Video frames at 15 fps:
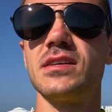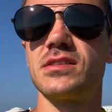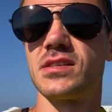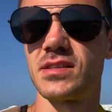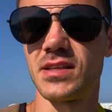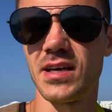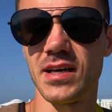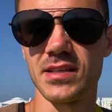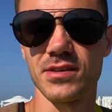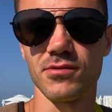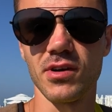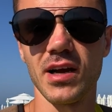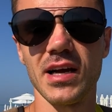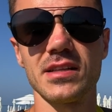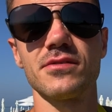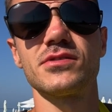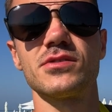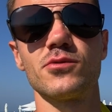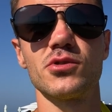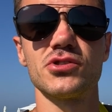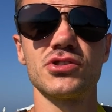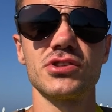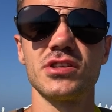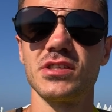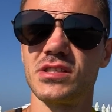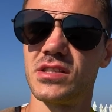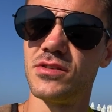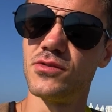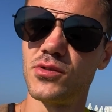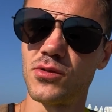Цена этого гайда всего лишь
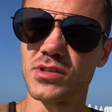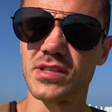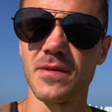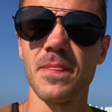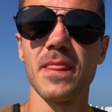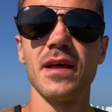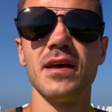490.